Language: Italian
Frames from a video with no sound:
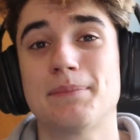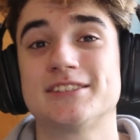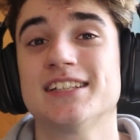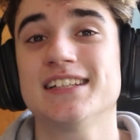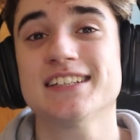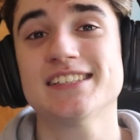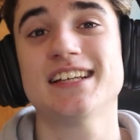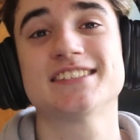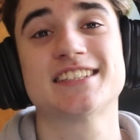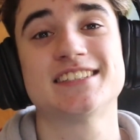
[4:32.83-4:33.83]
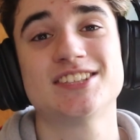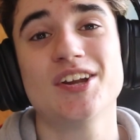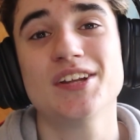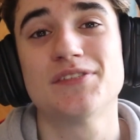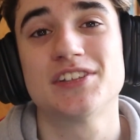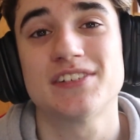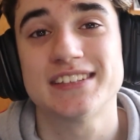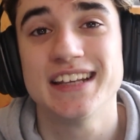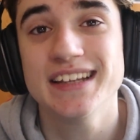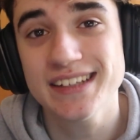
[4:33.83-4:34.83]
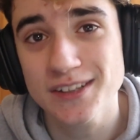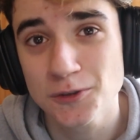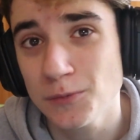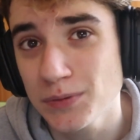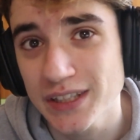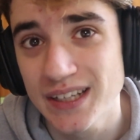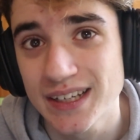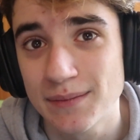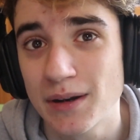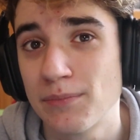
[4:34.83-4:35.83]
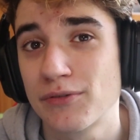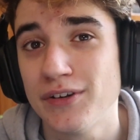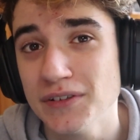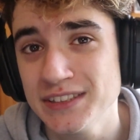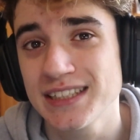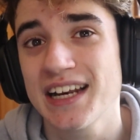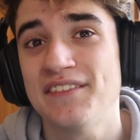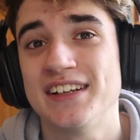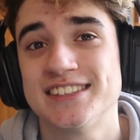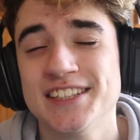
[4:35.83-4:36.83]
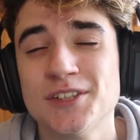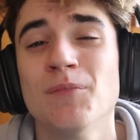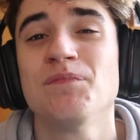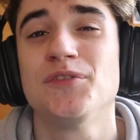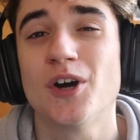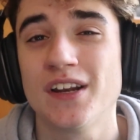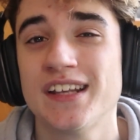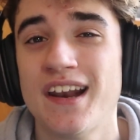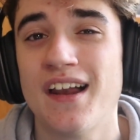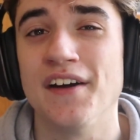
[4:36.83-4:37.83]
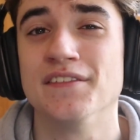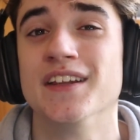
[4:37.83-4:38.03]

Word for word: passate anche dalla descrizione dove trovate il link al gruppo Telegram, al profilo Instagram e al sito di Olla del Live.